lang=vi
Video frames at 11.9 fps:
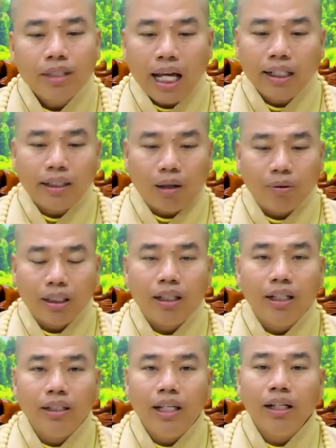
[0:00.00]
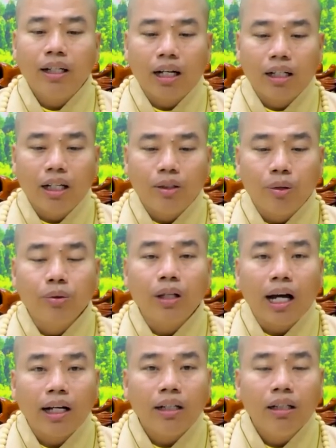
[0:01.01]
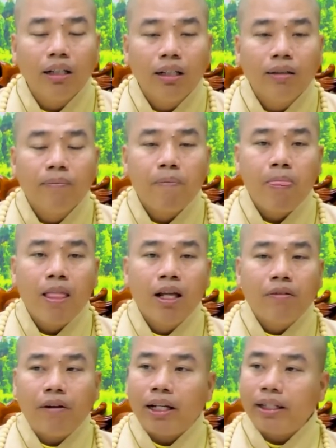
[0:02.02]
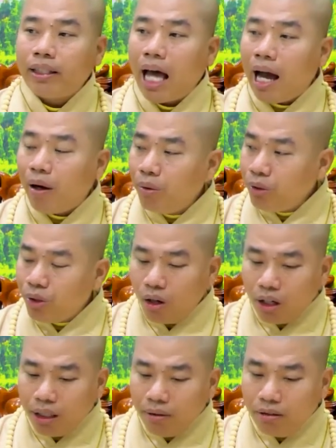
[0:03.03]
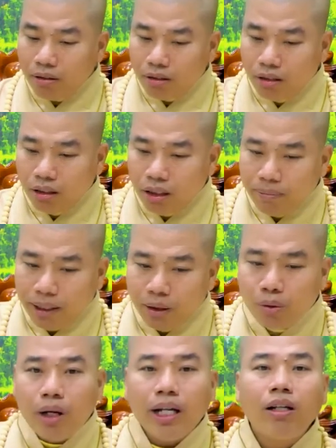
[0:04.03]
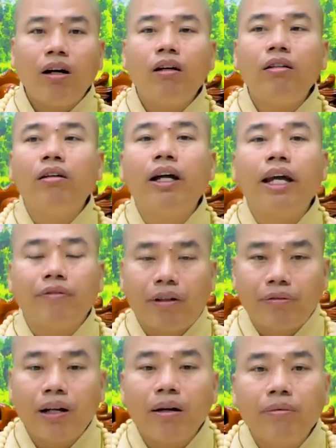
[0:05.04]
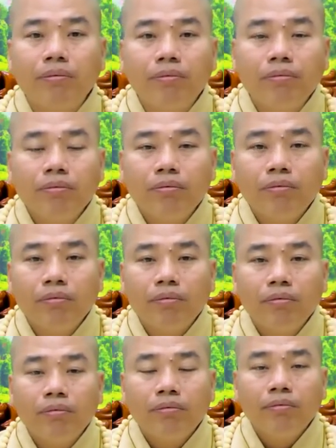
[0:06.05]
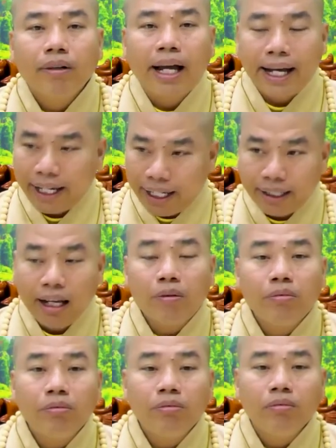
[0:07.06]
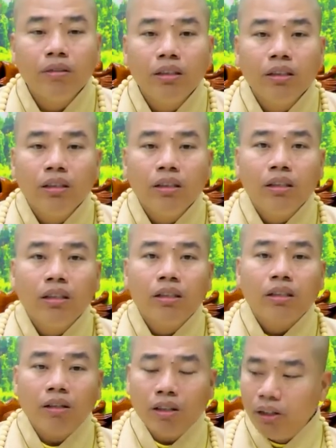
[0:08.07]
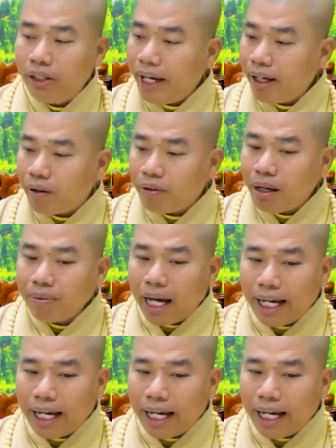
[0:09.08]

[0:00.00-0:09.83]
đang trồng cái thiện duyên cực kỳ thù thắng và tạo cho cái người miền quê đó được nghe Phật pháp càng ngày càng đông có người nghe Phật pháp